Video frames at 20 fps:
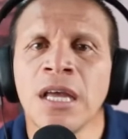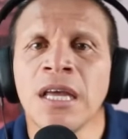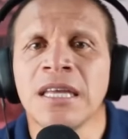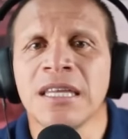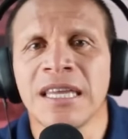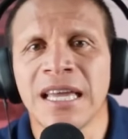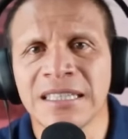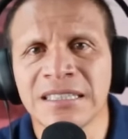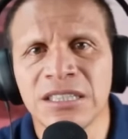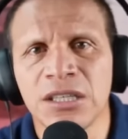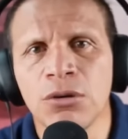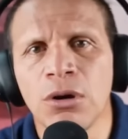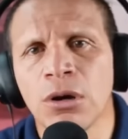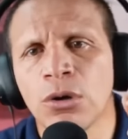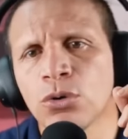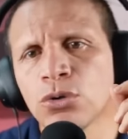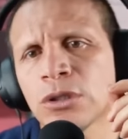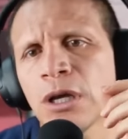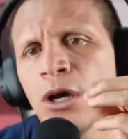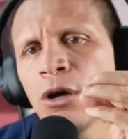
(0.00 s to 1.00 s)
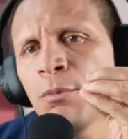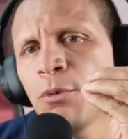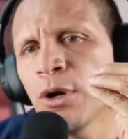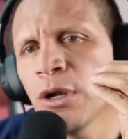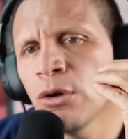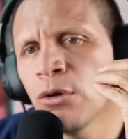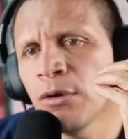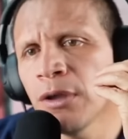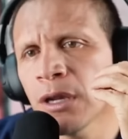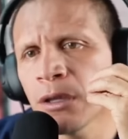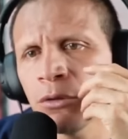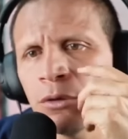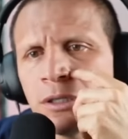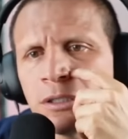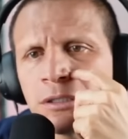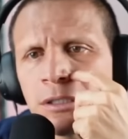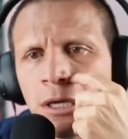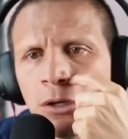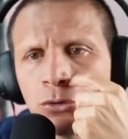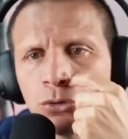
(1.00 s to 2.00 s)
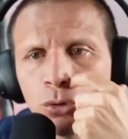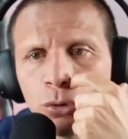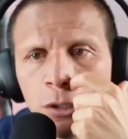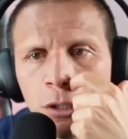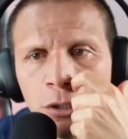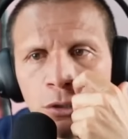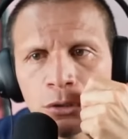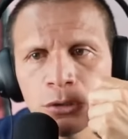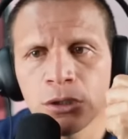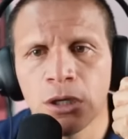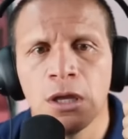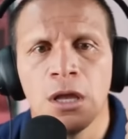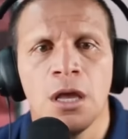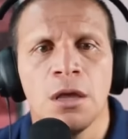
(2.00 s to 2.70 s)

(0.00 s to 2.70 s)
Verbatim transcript: y han sido acusados por el gobierno de Estados Unidos